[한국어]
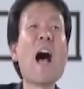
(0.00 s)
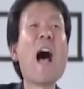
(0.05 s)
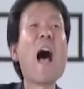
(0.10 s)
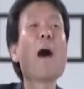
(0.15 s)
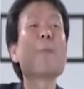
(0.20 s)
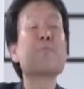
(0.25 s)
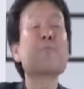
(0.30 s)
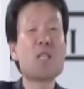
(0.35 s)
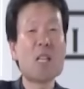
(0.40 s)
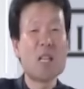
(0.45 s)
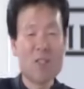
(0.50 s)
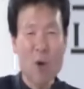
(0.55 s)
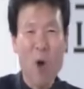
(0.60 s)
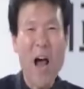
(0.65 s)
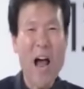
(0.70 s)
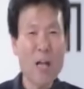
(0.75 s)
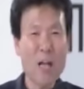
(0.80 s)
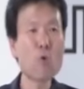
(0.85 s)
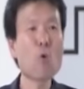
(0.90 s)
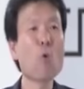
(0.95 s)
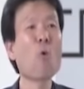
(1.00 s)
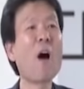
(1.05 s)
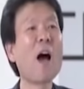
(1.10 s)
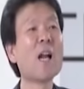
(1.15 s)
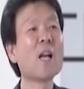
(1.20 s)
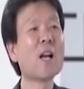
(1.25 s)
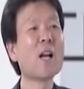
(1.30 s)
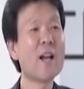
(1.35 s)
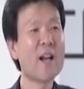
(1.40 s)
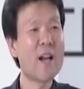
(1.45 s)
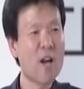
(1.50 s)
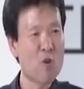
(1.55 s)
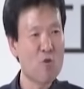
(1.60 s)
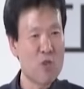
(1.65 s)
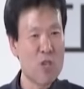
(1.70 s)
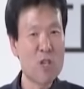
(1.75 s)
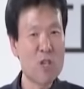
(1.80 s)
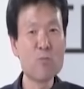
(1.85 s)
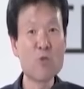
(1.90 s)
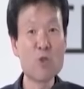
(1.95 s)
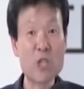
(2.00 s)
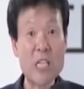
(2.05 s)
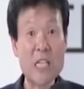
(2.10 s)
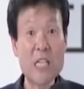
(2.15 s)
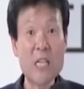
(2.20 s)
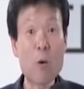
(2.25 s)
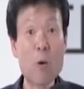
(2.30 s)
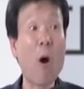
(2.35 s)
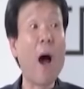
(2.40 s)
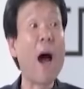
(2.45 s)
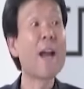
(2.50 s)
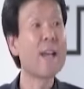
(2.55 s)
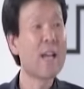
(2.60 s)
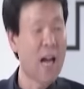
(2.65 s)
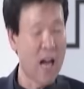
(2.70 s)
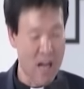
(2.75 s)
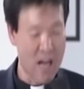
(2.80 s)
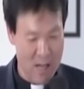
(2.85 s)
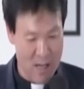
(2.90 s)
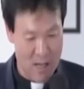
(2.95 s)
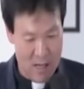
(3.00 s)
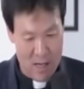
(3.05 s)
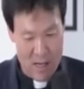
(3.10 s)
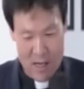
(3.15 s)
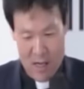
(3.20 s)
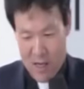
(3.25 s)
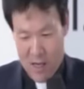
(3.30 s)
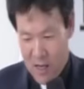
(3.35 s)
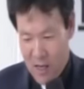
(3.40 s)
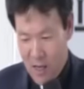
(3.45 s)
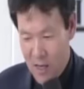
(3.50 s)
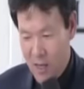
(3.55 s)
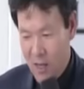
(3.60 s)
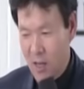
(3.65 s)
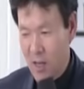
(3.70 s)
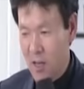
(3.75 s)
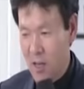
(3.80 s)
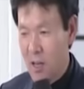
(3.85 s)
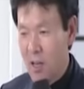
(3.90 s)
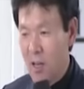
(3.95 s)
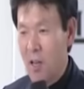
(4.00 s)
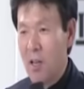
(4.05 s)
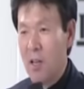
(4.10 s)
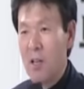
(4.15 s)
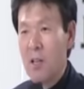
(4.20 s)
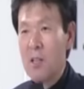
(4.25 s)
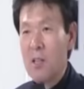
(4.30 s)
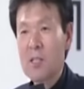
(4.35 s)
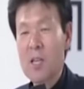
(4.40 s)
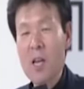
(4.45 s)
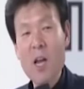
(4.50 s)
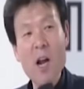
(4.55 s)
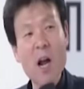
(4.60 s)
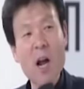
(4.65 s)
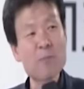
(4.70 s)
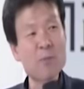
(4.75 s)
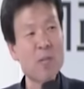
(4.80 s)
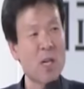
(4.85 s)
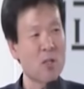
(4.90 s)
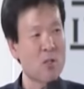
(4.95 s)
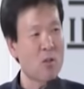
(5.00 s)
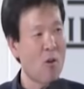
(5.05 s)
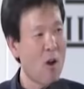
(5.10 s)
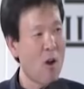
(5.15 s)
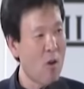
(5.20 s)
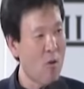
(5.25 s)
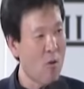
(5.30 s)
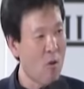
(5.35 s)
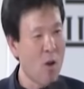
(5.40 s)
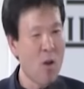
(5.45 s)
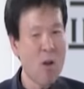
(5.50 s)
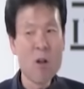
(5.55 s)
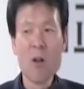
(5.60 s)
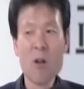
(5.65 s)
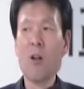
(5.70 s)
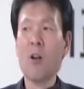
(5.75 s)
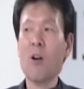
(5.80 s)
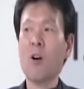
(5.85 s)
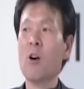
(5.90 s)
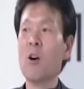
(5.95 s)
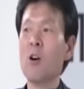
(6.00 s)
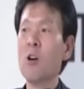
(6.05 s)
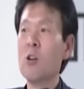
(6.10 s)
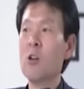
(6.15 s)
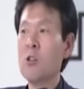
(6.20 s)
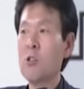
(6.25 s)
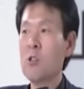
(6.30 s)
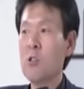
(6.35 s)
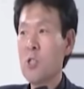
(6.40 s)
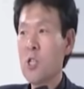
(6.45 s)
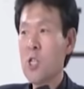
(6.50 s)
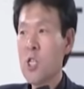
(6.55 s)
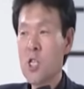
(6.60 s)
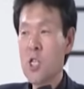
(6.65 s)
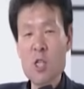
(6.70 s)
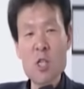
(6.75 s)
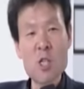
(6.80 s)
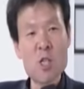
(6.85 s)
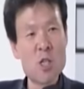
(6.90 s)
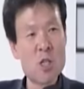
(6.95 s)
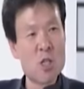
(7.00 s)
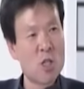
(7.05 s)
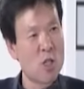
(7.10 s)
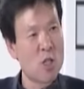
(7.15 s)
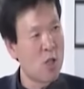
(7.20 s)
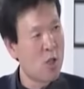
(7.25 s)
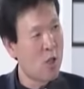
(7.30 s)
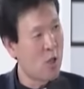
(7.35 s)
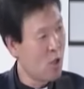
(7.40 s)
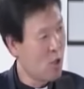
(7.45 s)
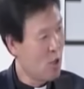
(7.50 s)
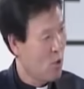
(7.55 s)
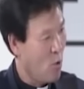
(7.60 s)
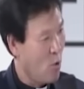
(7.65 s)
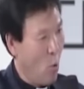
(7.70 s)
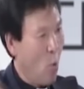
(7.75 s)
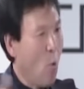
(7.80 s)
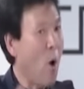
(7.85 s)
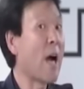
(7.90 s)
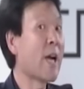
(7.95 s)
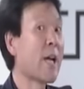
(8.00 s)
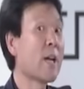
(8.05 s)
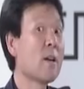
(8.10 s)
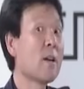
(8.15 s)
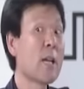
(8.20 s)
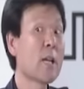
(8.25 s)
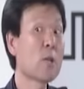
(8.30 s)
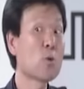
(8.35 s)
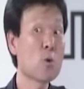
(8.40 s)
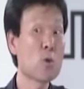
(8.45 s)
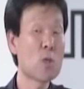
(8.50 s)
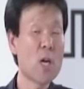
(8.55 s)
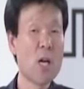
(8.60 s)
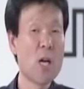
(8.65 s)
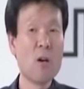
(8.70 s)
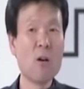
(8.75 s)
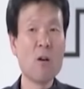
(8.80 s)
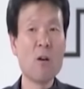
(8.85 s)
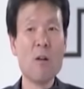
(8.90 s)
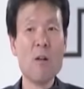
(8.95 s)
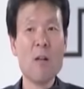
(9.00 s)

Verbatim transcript: 앞장 화두 괄괄해 갖고 이름도 이괄이야. 예, 예. 제일 앞장서 갖고 어, 이, 이 광해를 내쫓아요.